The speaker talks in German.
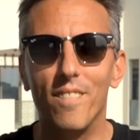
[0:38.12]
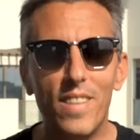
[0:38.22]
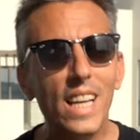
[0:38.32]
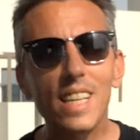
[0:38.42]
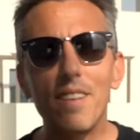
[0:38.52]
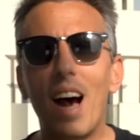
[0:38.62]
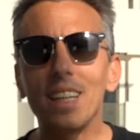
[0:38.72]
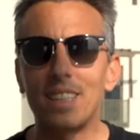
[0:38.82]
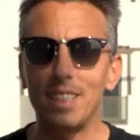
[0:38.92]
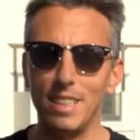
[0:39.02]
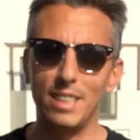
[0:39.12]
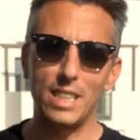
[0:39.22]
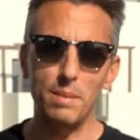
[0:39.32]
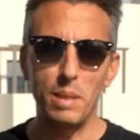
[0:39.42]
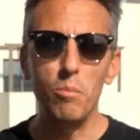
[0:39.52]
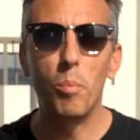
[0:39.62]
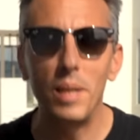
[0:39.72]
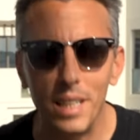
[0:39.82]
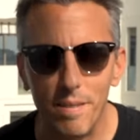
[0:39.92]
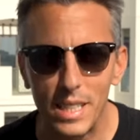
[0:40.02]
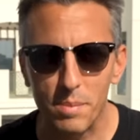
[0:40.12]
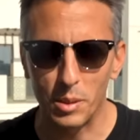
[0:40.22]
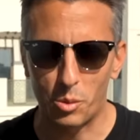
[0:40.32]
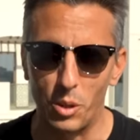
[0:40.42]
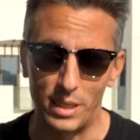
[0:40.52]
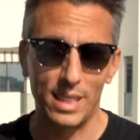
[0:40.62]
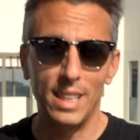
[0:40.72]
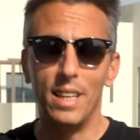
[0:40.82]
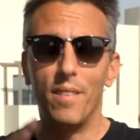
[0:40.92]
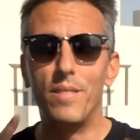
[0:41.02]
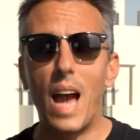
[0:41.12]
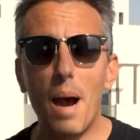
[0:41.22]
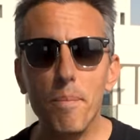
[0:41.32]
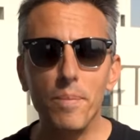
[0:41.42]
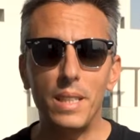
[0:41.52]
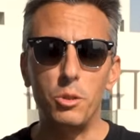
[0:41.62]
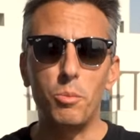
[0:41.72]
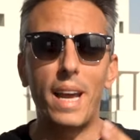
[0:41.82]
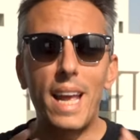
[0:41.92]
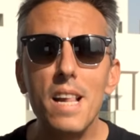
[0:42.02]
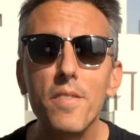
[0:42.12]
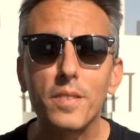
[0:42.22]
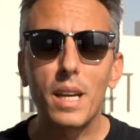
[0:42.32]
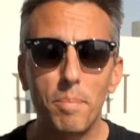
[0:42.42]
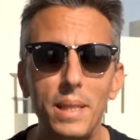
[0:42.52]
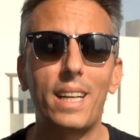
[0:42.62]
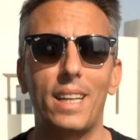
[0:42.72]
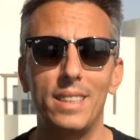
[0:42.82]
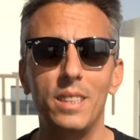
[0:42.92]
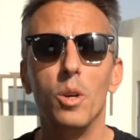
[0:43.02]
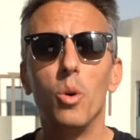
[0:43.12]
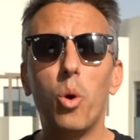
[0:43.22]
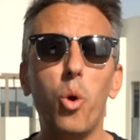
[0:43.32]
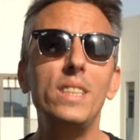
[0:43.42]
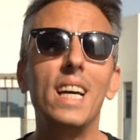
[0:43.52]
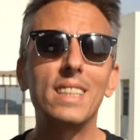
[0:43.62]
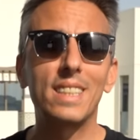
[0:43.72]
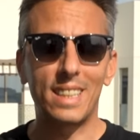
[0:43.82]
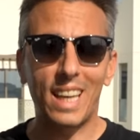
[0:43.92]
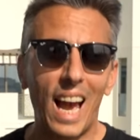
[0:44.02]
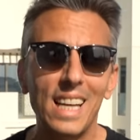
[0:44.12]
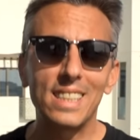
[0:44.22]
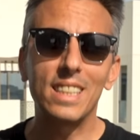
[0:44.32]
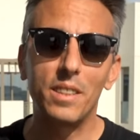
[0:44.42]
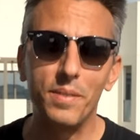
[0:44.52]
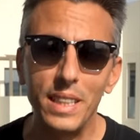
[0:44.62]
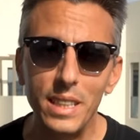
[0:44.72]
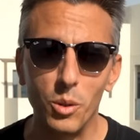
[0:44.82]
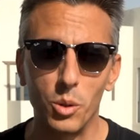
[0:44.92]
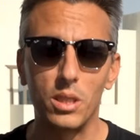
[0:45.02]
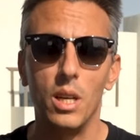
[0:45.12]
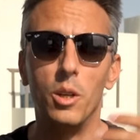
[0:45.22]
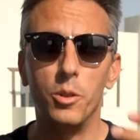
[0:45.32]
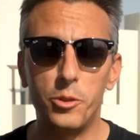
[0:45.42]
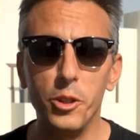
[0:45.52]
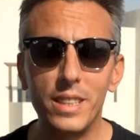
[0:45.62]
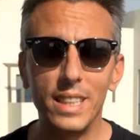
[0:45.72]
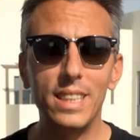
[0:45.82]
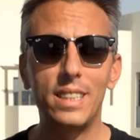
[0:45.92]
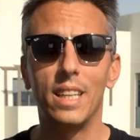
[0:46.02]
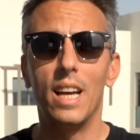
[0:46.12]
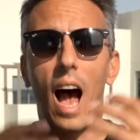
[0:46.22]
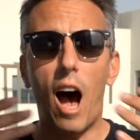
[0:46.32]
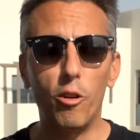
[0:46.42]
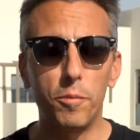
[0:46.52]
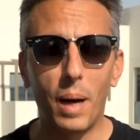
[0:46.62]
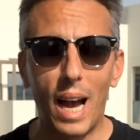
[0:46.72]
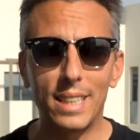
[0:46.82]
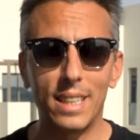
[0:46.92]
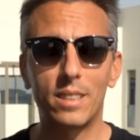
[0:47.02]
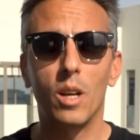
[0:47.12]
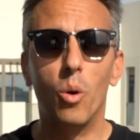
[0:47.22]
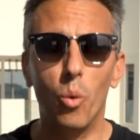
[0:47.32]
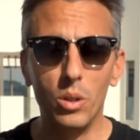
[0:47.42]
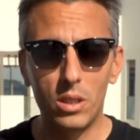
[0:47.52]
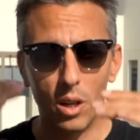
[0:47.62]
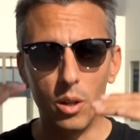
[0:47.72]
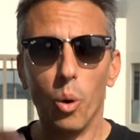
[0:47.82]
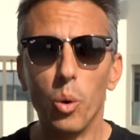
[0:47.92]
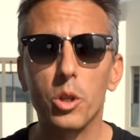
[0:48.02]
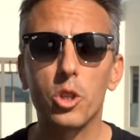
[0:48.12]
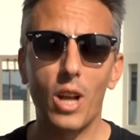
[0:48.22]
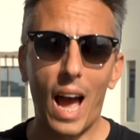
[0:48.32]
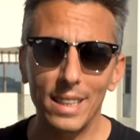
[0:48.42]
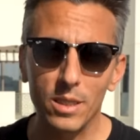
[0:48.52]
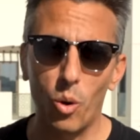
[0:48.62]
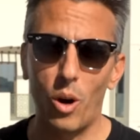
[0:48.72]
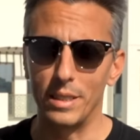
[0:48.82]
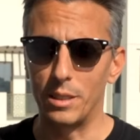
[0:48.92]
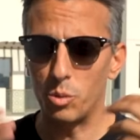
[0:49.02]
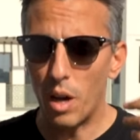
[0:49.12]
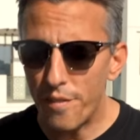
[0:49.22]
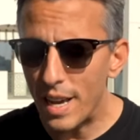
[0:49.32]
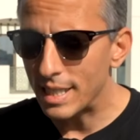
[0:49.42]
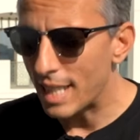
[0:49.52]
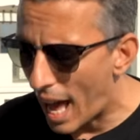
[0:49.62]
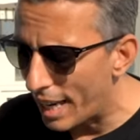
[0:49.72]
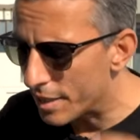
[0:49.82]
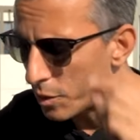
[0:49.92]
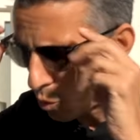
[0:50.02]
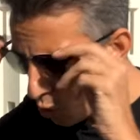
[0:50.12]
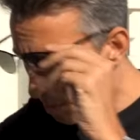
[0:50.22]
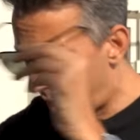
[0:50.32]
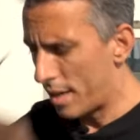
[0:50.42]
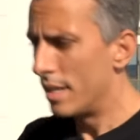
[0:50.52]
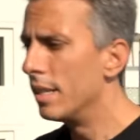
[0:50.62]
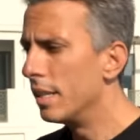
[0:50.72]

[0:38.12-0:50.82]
Was erwartet dich in diesem Immobilieninvestmentkurs? Wir haben in über 11 Kapiteln 130 Videos für dich aufbereitet und logisch angeordnet. Du erfährst alles über